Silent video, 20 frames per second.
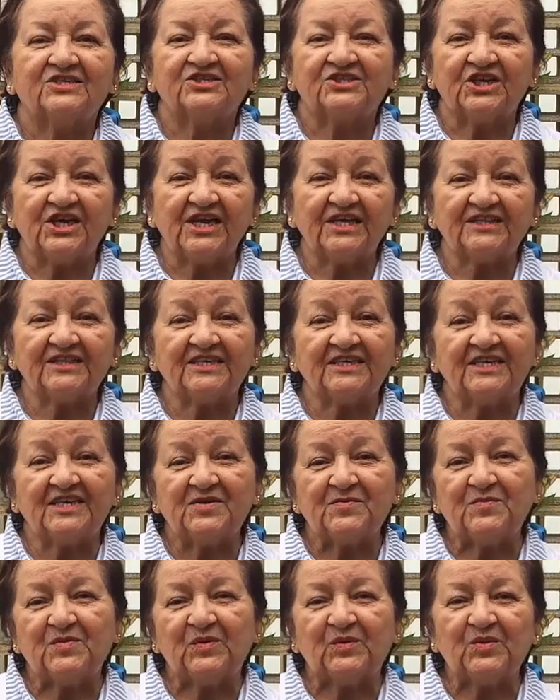Gente,
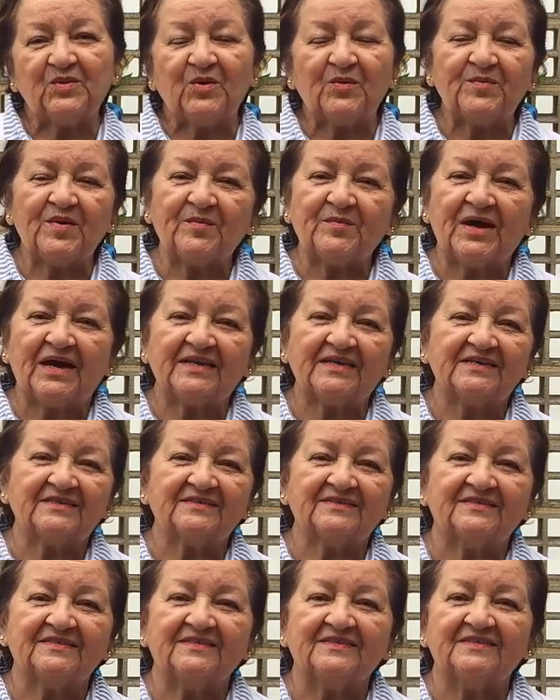meu nome é
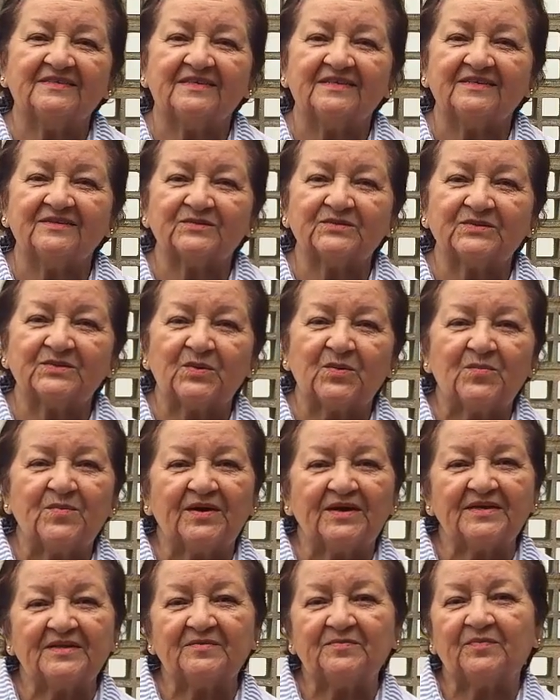Mariazinha, eu sou
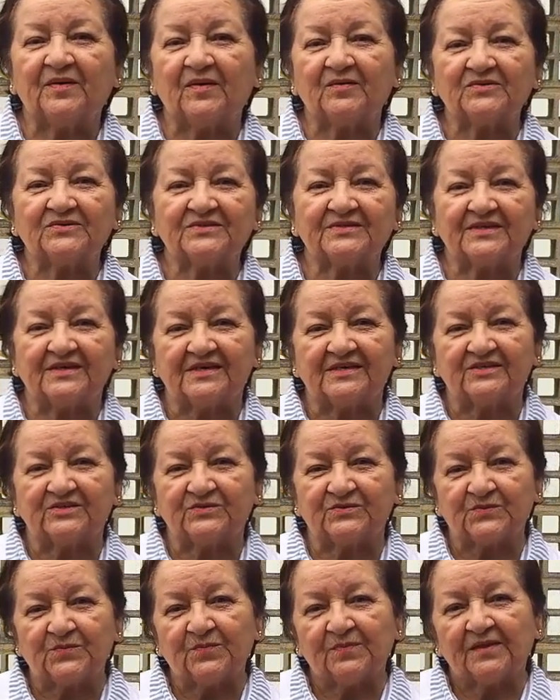mãe de Paulo
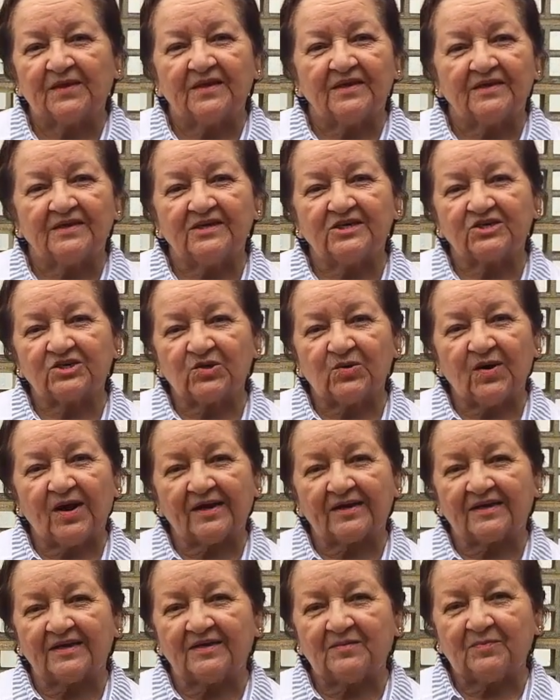Sérgio e estou
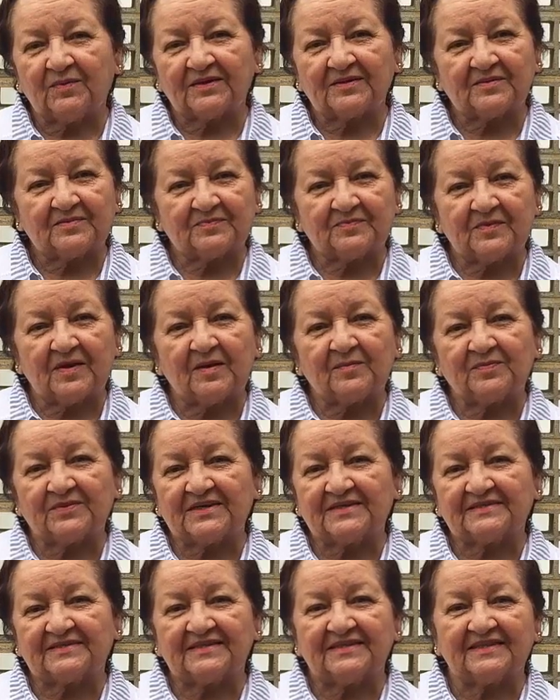aqui para
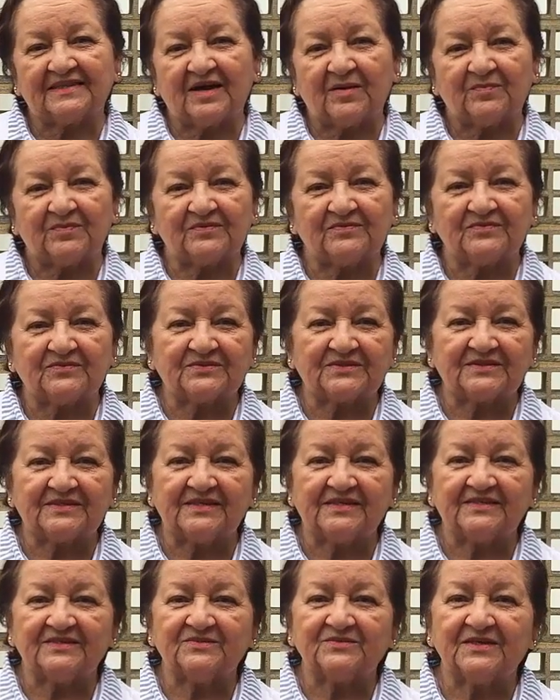apresentar para
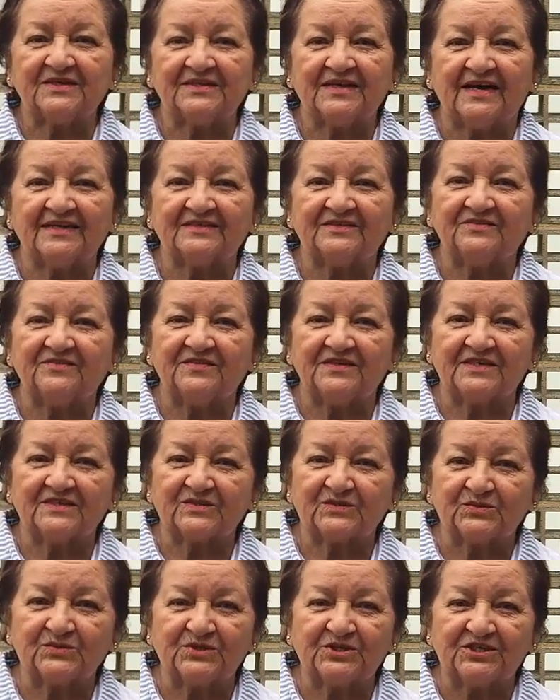vocês uma das
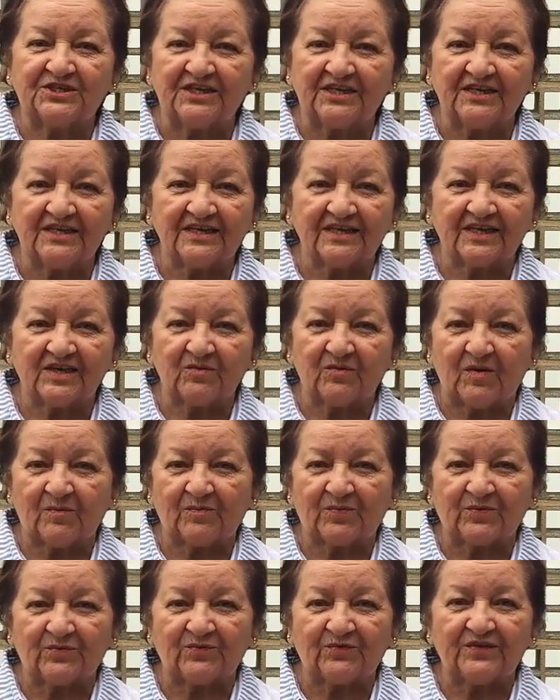invenções dele que eu
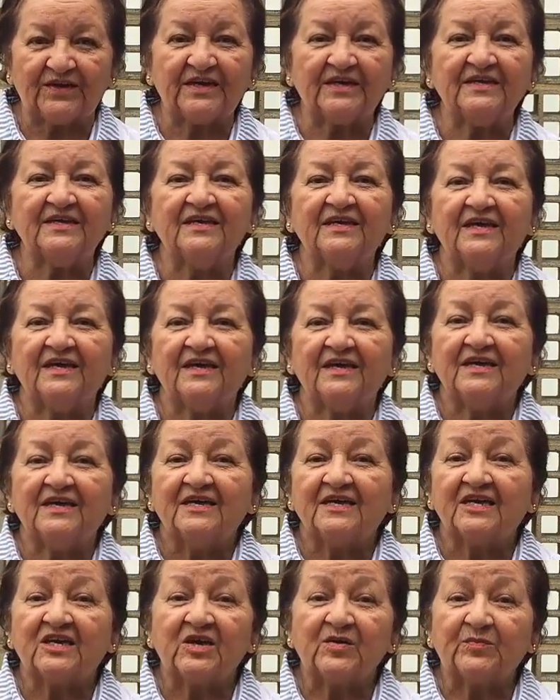aprovei
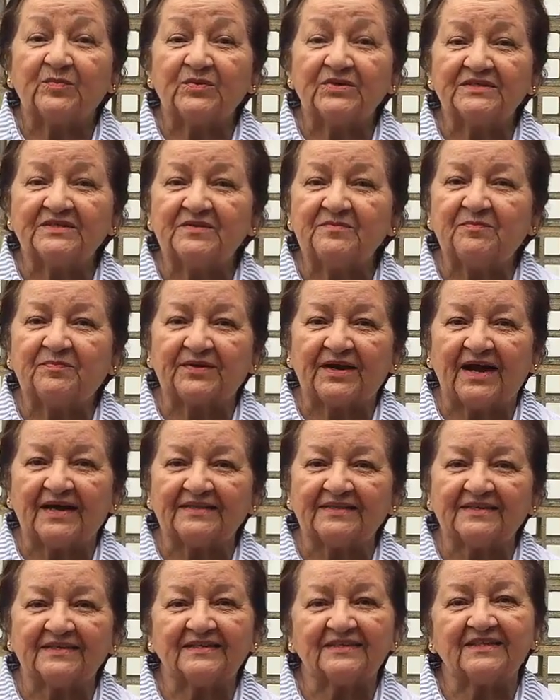e que pus em
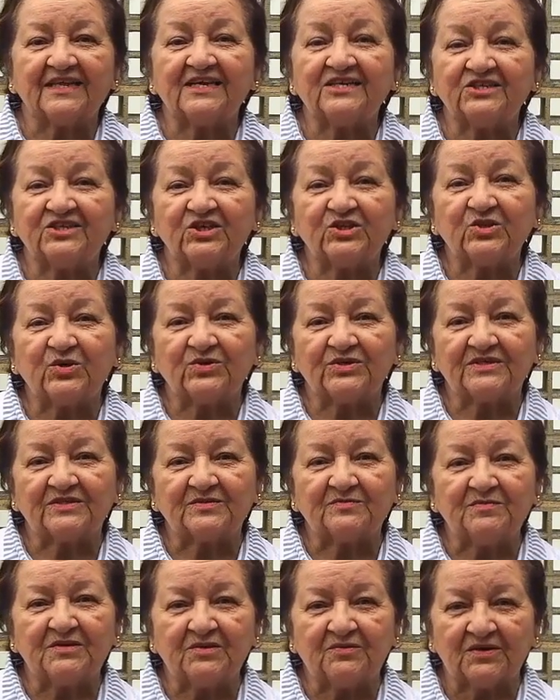prática desde
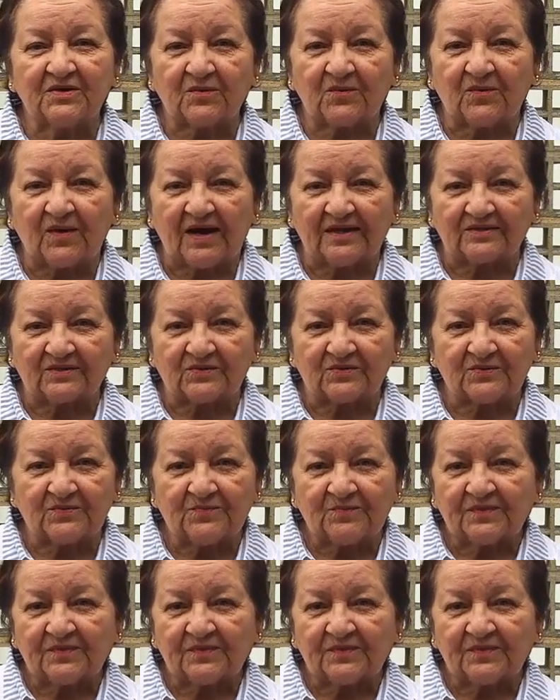2004.